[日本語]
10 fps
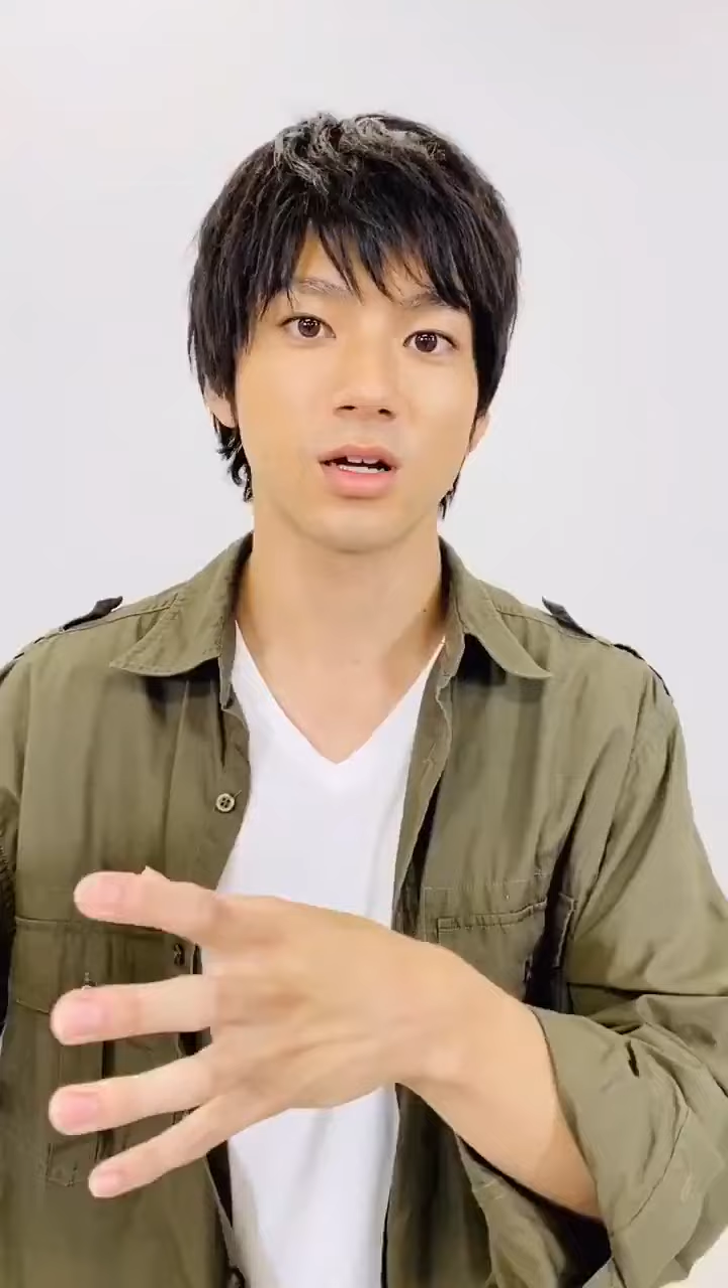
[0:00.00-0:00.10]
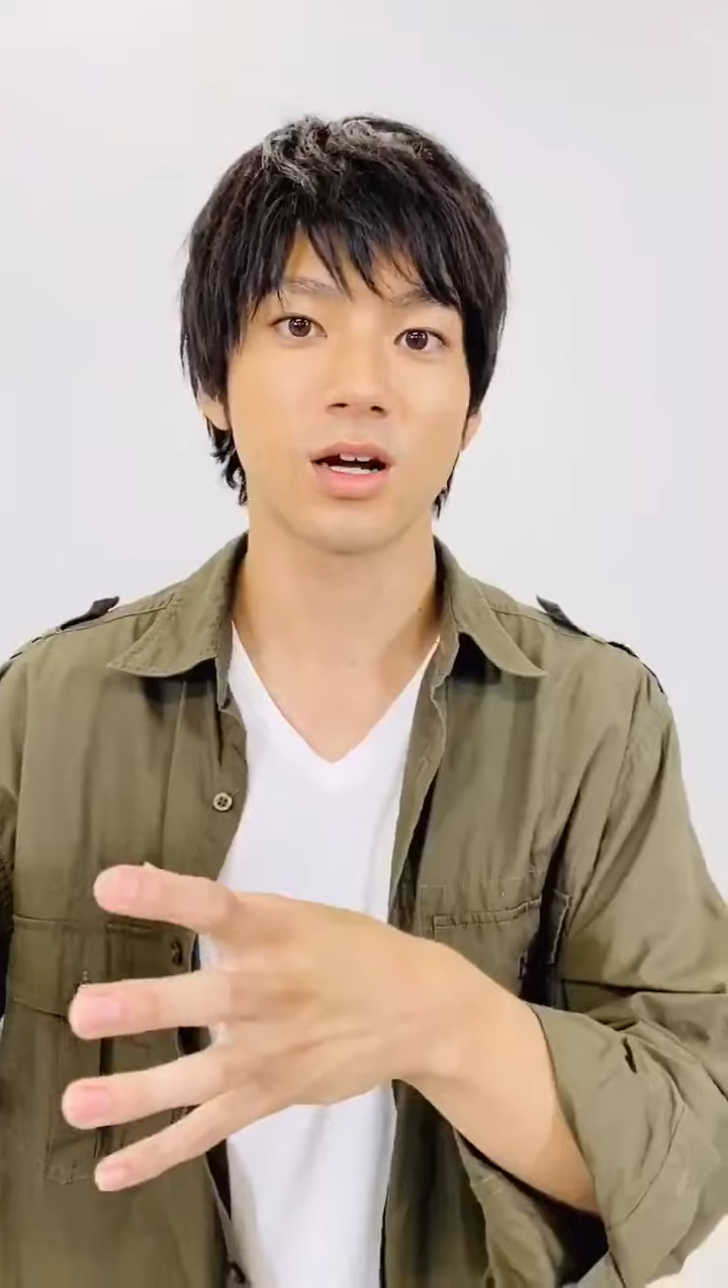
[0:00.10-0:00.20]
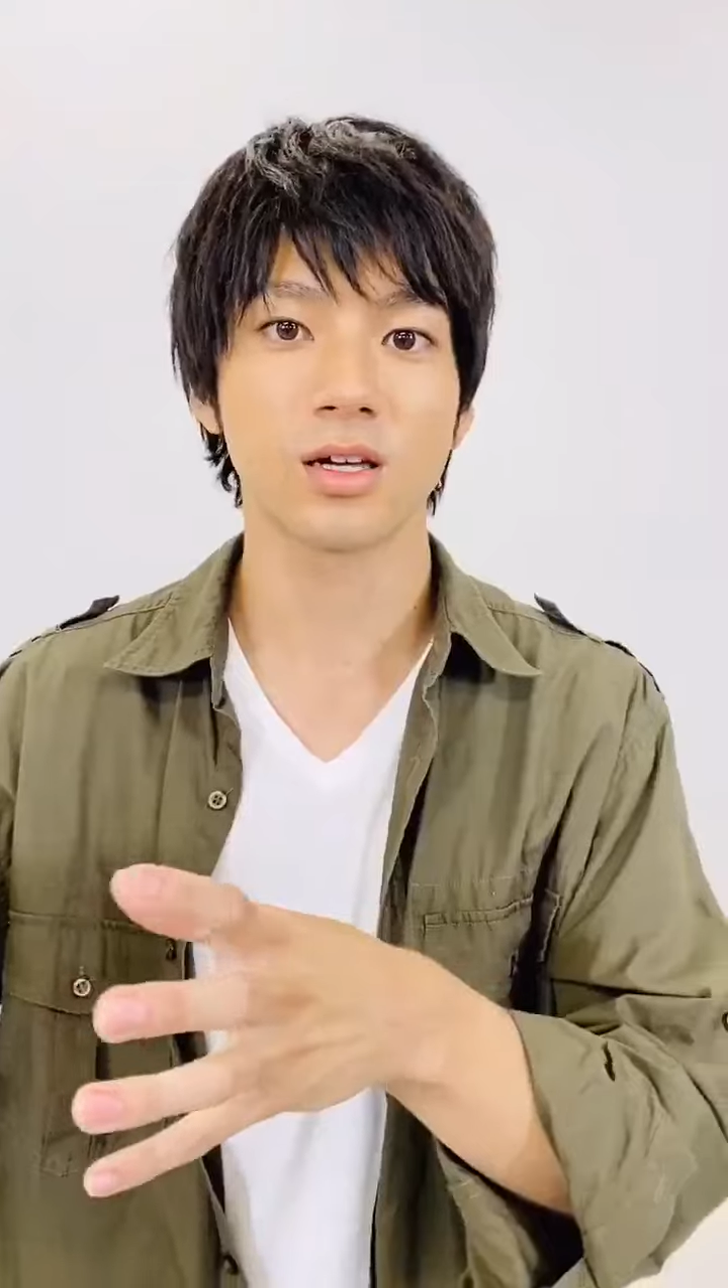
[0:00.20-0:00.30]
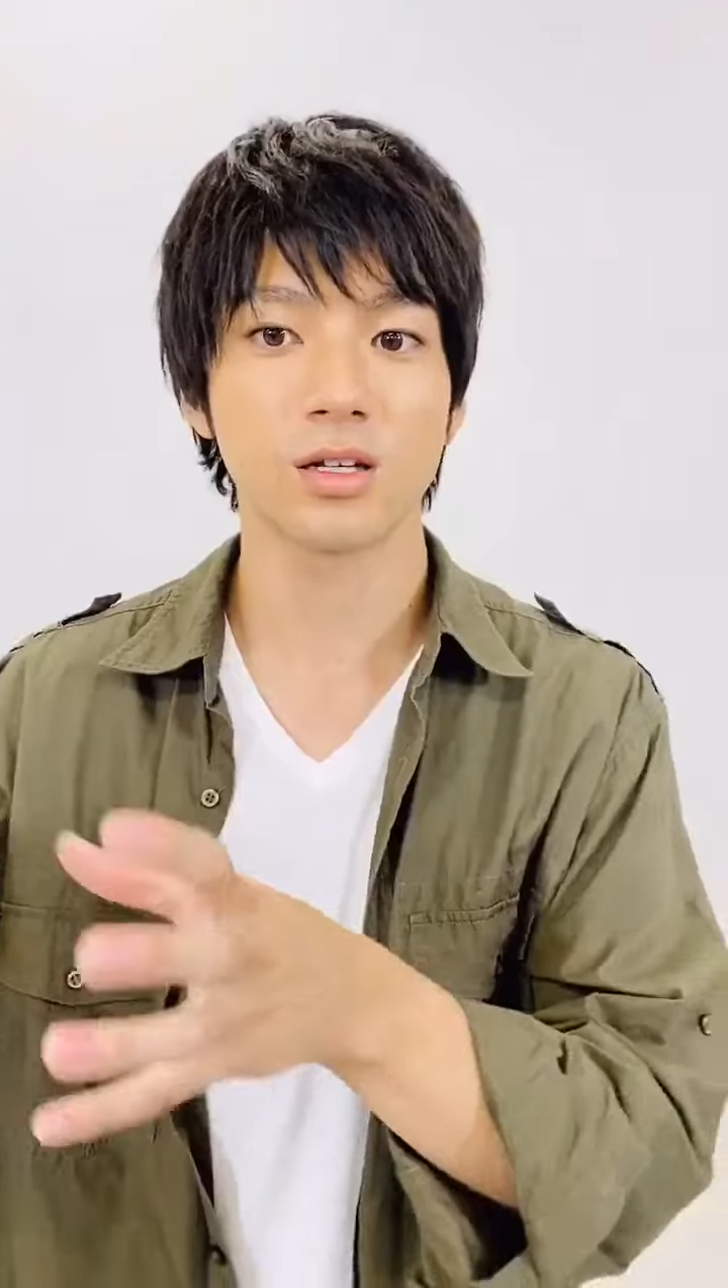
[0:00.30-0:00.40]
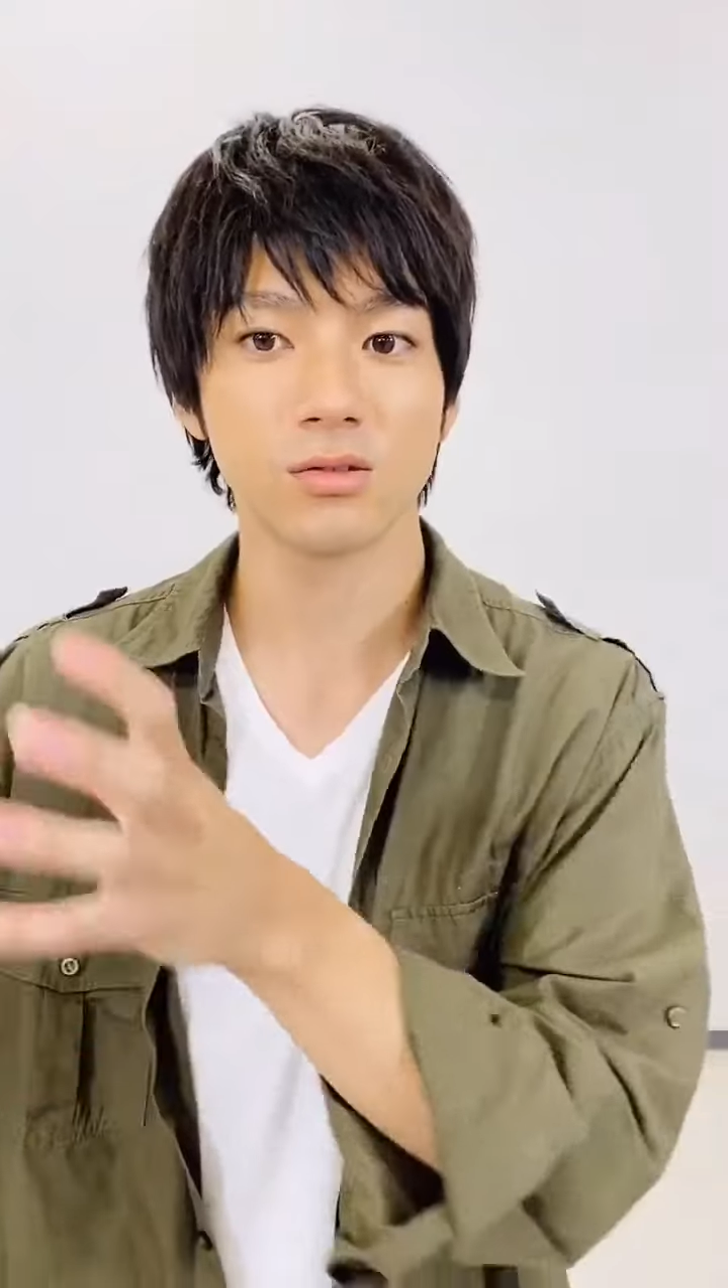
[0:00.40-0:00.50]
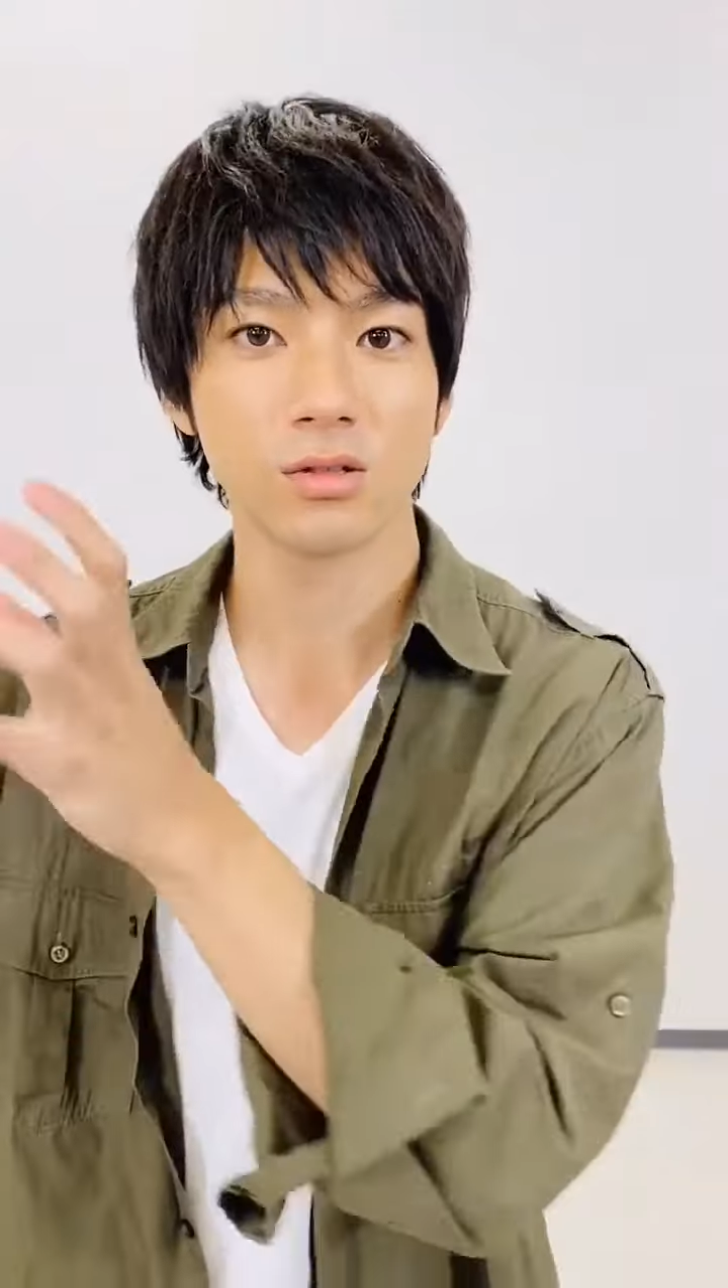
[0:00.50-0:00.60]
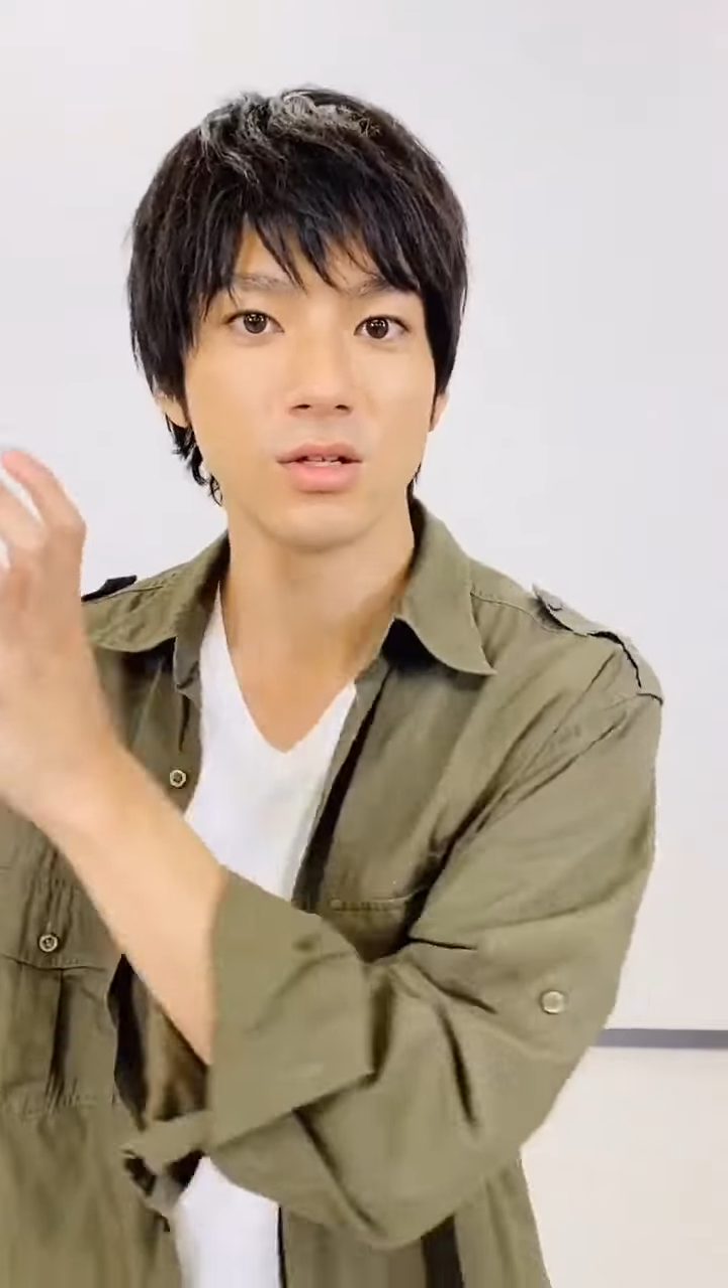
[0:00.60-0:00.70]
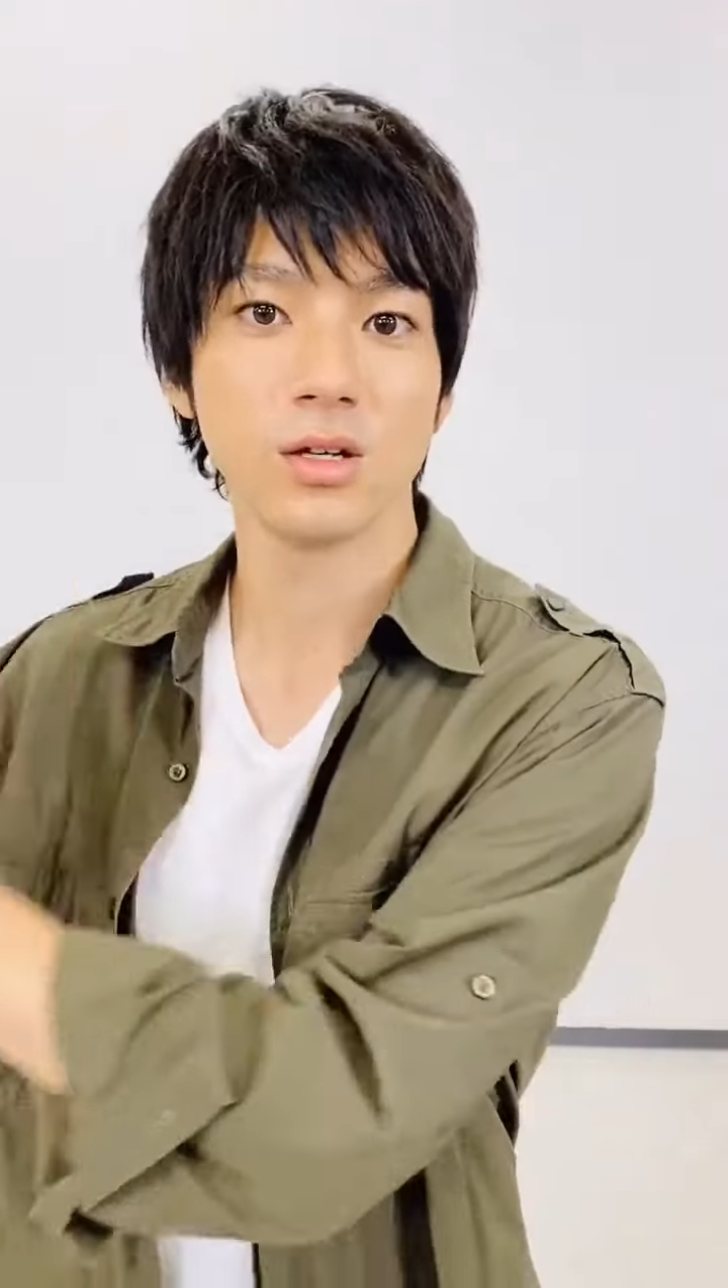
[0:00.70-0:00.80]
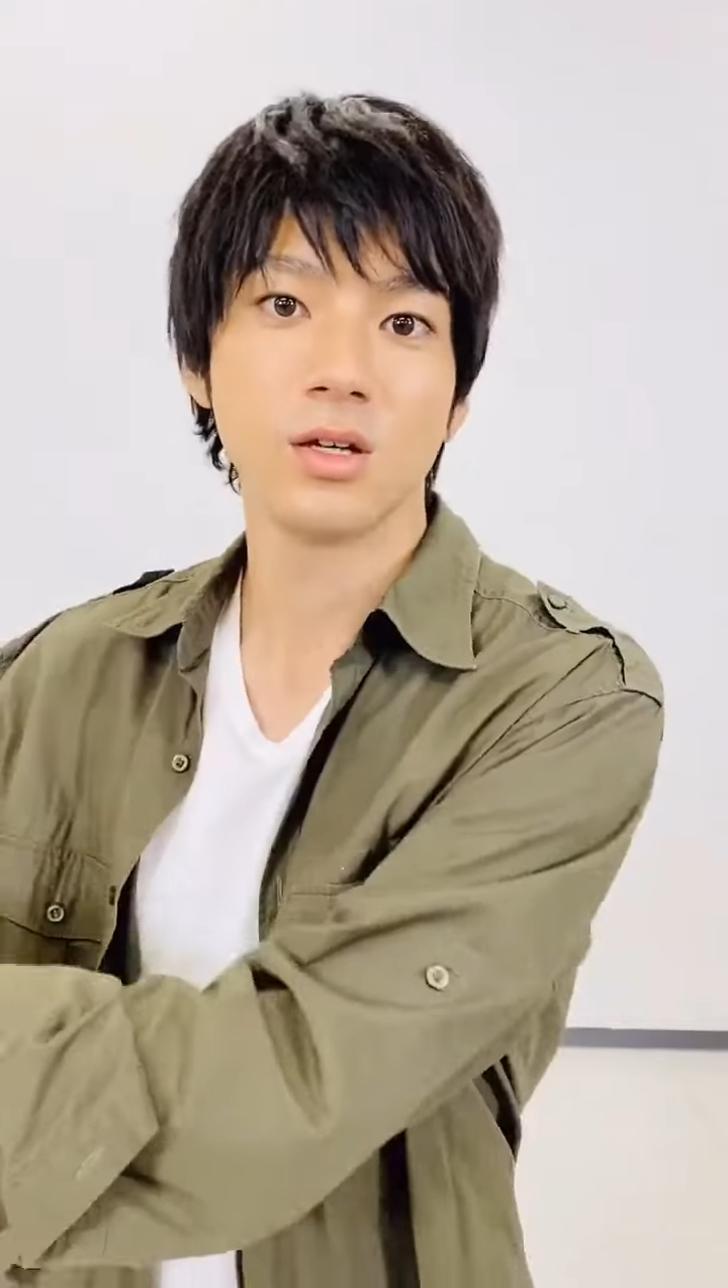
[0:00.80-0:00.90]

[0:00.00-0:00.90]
かける